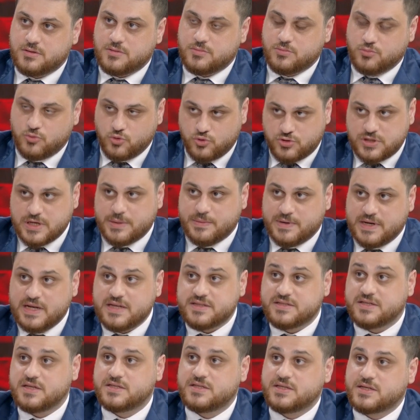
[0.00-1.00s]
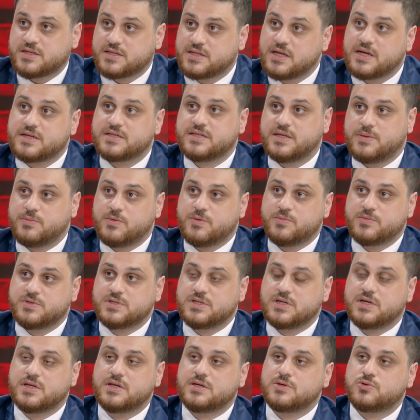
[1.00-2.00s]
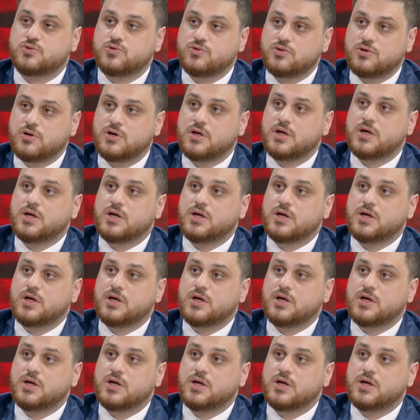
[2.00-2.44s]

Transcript: Muhtemelen tetikler dememiz gerekiyor.